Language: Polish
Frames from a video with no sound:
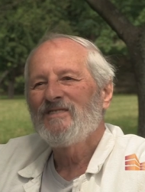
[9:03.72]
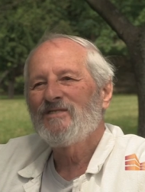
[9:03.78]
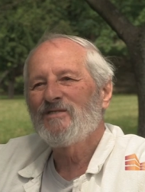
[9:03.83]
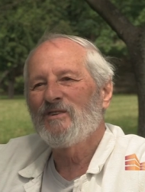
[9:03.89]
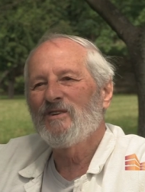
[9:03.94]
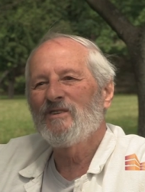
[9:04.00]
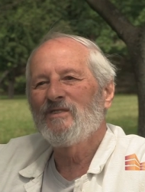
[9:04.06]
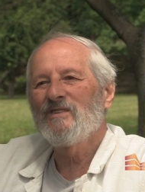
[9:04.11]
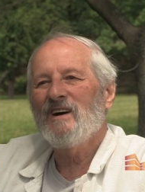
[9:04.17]

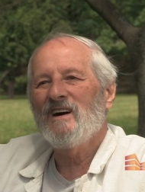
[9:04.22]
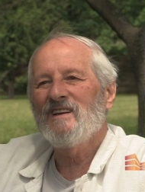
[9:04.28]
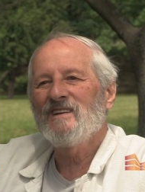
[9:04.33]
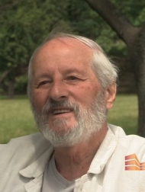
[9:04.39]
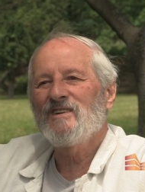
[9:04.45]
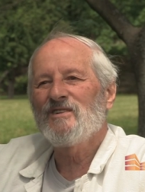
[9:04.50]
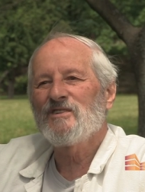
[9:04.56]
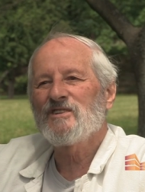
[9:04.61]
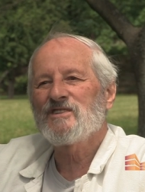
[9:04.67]
to
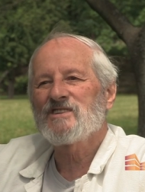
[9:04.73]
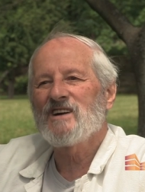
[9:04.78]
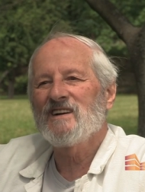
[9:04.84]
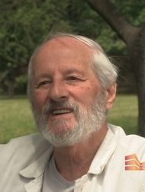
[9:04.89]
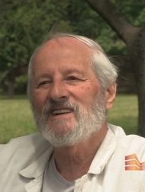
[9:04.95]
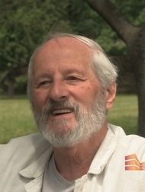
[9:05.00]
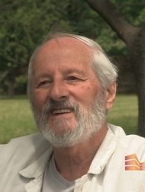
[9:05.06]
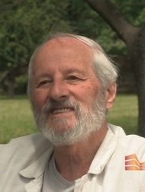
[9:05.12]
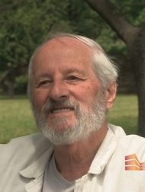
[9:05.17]

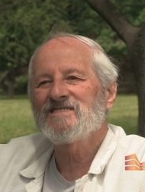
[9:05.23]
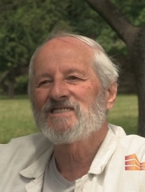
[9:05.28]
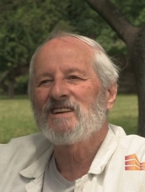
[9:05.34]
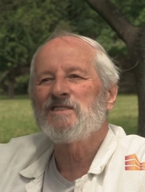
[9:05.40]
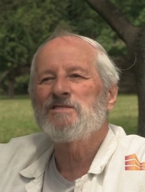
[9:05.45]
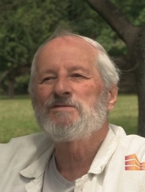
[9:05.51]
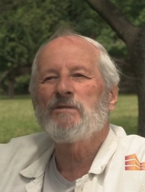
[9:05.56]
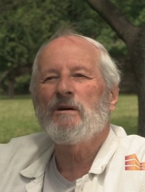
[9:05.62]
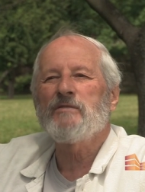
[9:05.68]
koleżanka
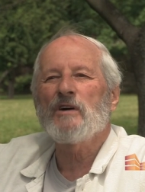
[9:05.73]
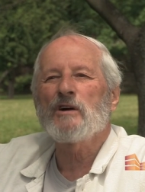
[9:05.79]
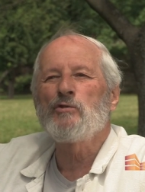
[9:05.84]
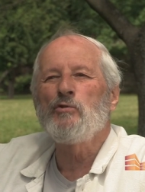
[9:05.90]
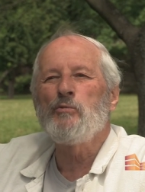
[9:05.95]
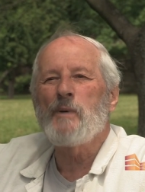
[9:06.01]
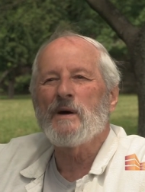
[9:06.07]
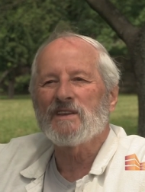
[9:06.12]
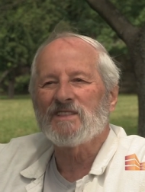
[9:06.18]
Stanisława
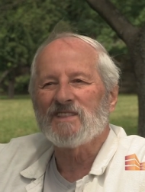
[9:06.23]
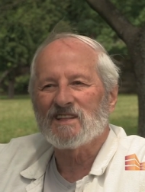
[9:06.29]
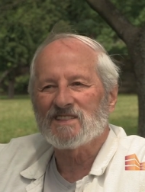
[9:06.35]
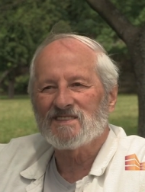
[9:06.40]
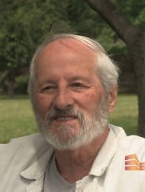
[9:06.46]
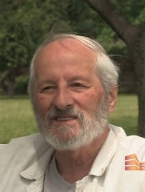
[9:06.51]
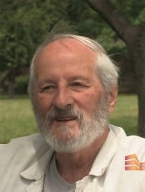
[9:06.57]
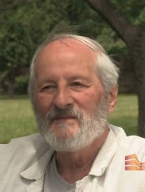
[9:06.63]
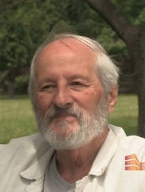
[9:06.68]
Gubernat
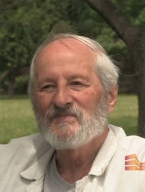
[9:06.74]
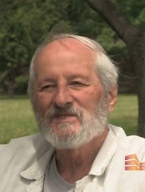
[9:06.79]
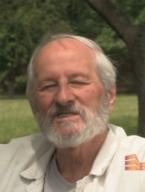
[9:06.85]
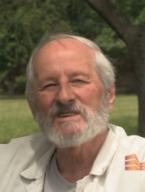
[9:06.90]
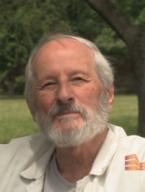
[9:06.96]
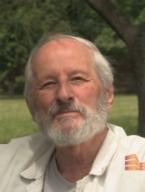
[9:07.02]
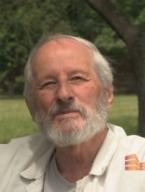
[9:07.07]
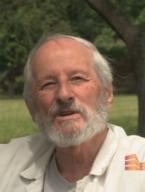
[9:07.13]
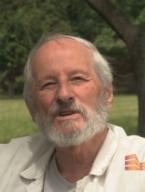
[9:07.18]

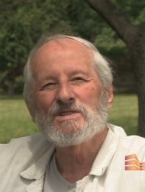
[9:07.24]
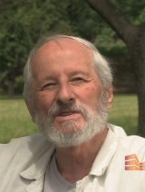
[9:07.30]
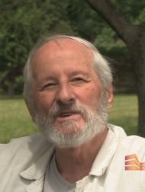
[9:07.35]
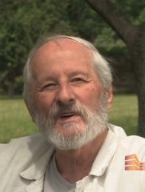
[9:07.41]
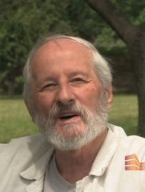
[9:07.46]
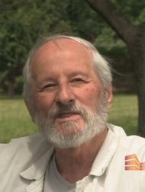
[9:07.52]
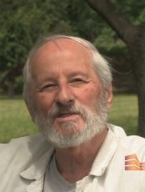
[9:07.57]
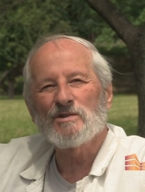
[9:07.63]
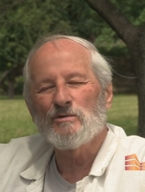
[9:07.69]

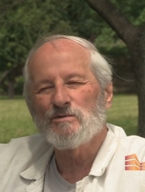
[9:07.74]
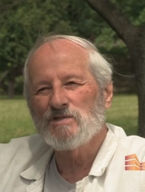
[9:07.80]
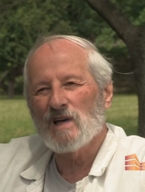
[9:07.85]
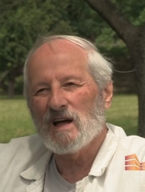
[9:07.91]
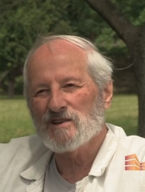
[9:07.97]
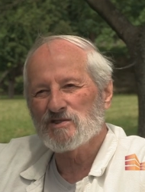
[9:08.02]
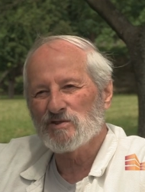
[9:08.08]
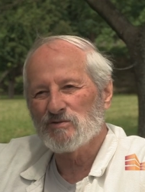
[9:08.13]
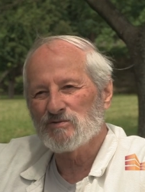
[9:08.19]
zaprojektowała tą
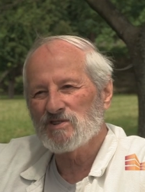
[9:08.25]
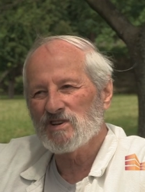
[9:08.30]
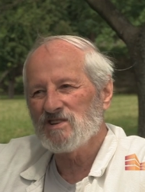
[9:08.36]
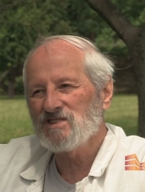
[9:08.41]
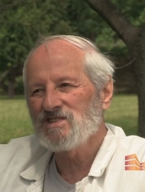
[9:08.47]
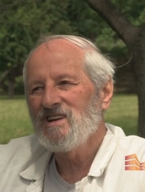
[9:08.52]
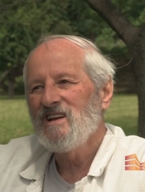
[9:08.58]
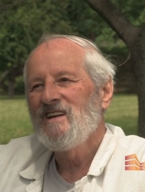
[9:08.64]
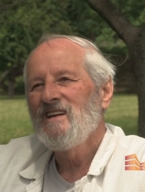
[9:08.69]
dalszą
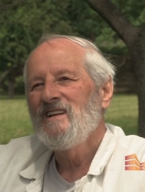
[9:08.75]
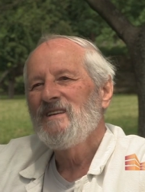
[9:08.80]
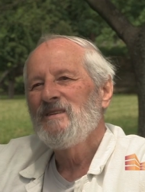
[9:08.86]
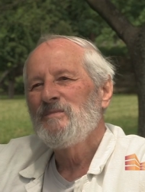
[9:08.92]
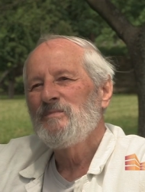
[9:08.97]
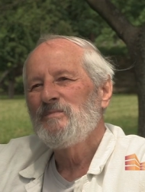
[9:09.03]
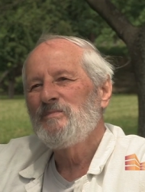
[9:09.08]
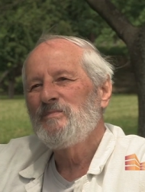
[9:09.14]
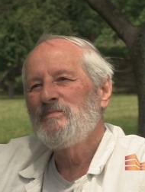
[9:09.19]
część,
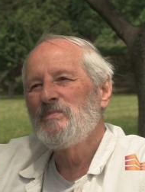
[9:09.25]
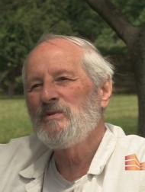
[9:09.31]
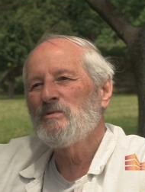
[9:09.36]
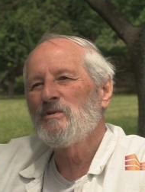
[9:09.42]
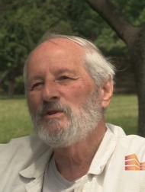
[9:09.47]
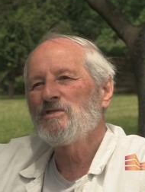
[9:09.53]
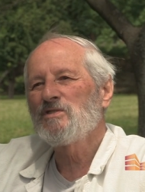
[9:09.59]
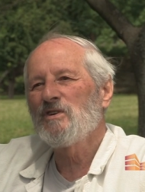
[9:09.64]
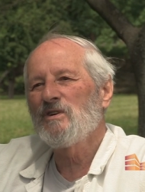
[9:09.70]

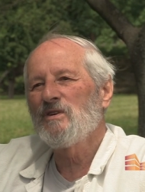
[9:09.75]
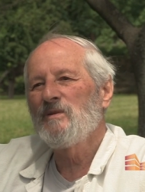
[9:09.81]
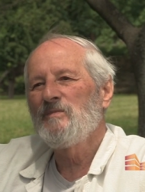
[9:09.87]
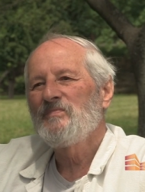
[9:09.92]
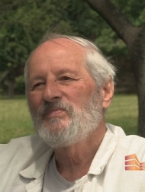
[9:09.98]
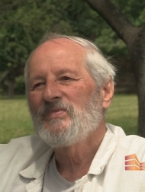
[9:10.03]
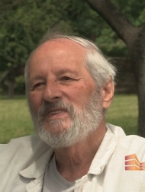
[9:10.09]
było to,